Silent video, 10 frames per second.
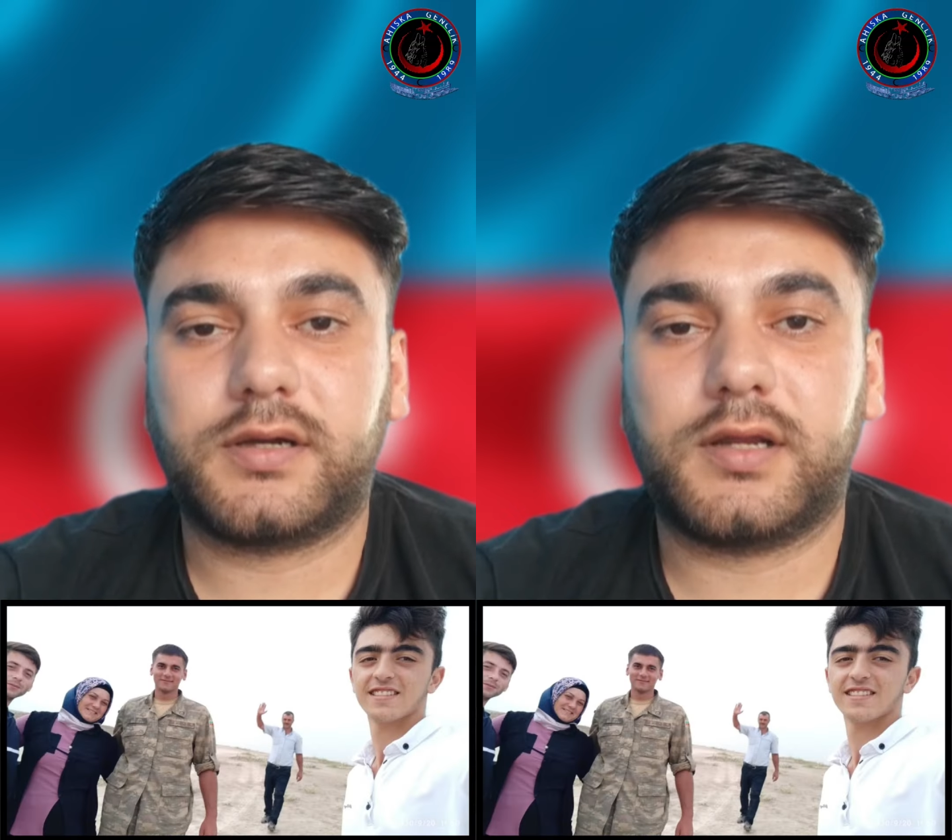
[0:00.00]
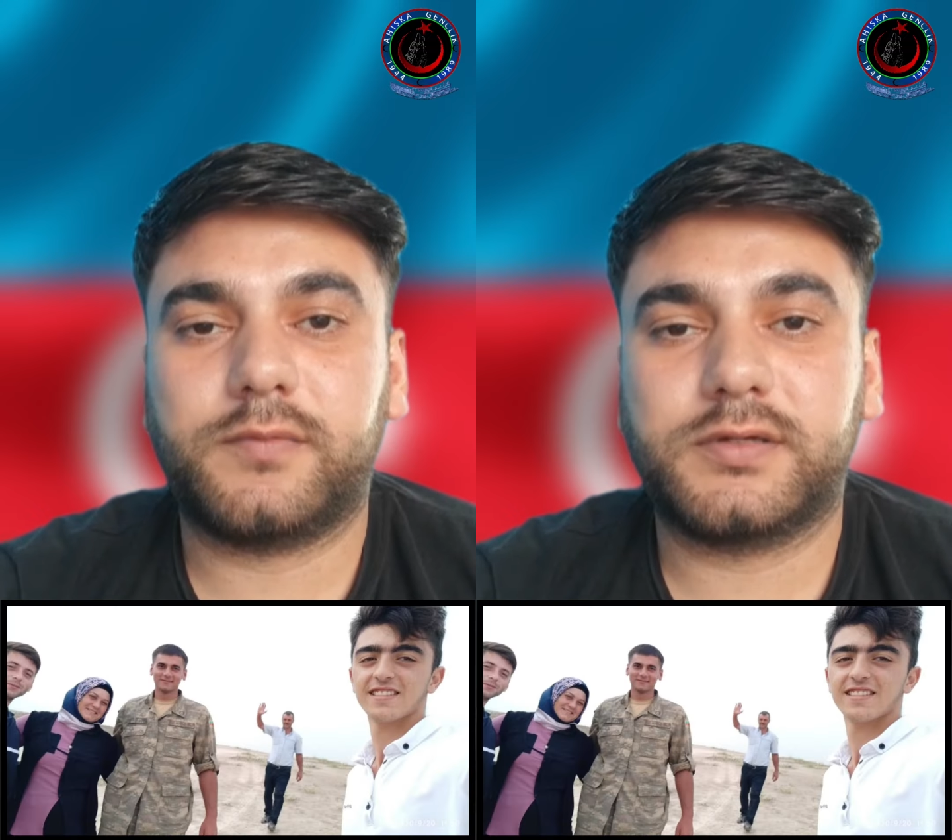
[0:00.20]

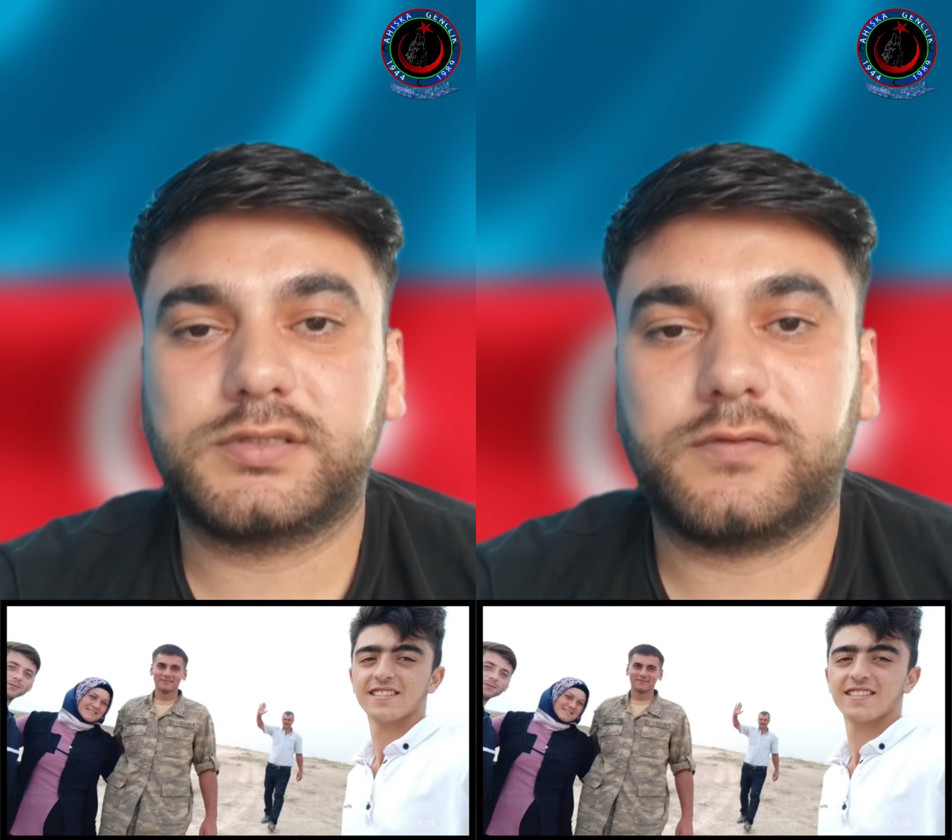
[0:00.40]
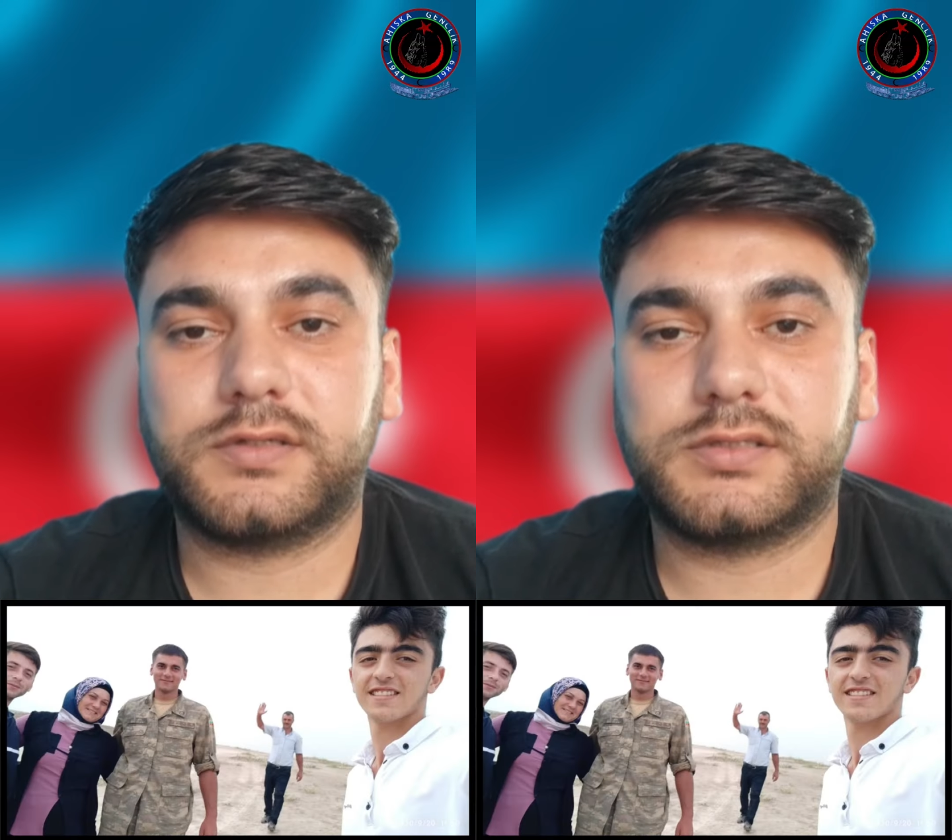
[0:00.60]
Qarabağ
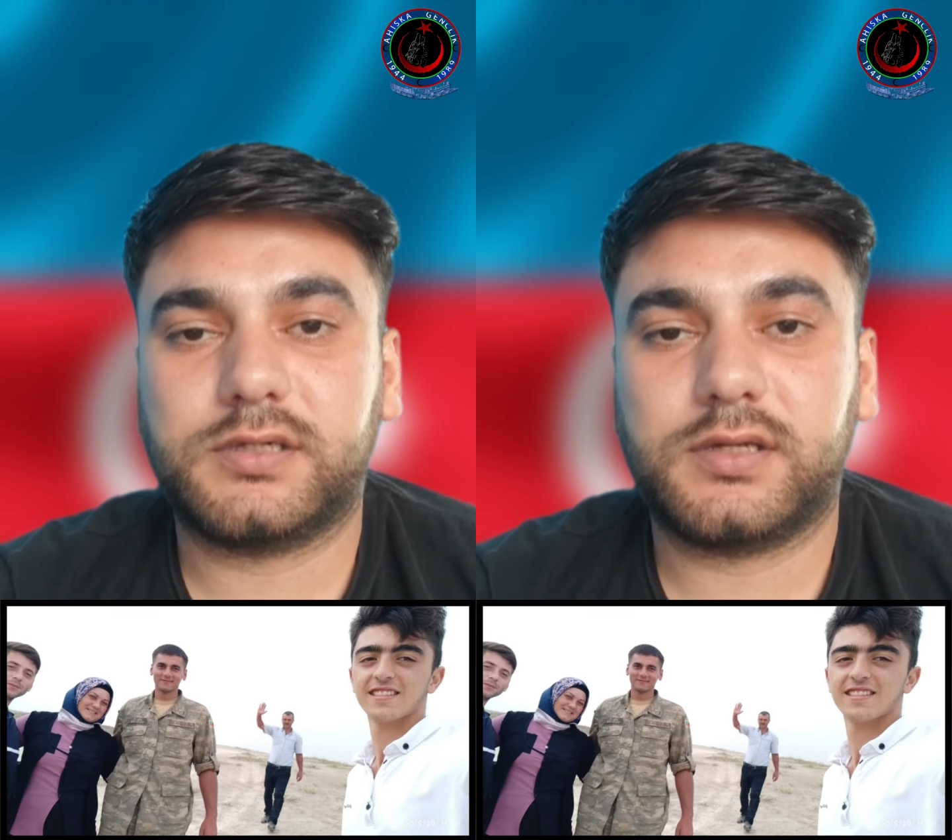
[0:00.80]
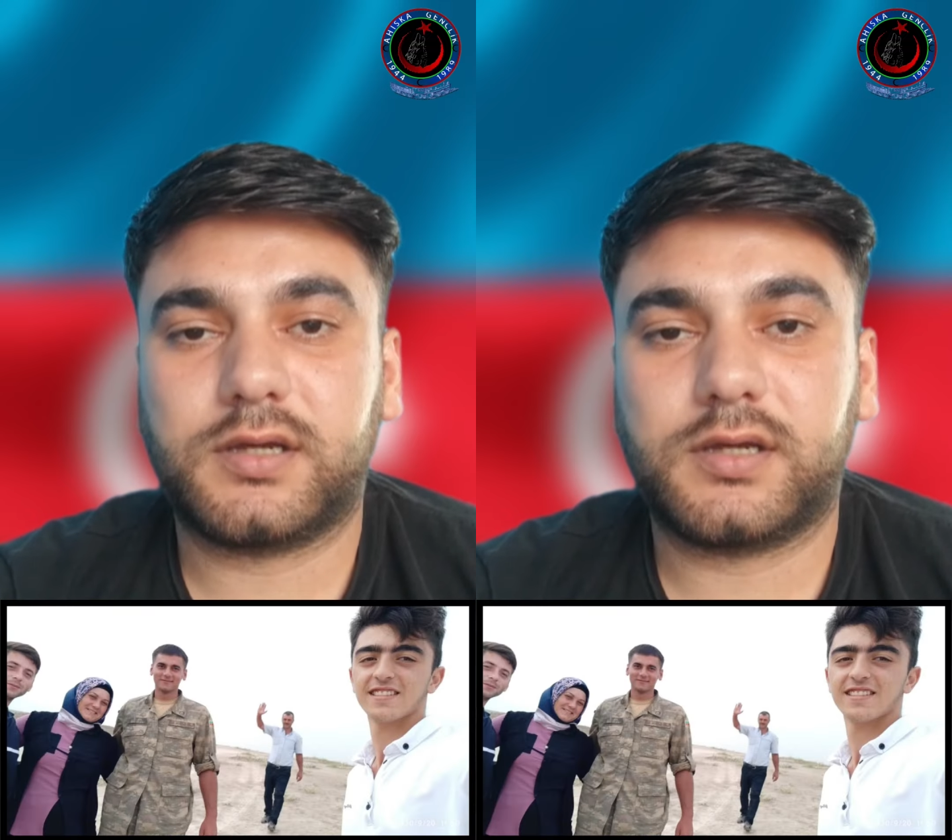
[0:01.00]
savaşlarına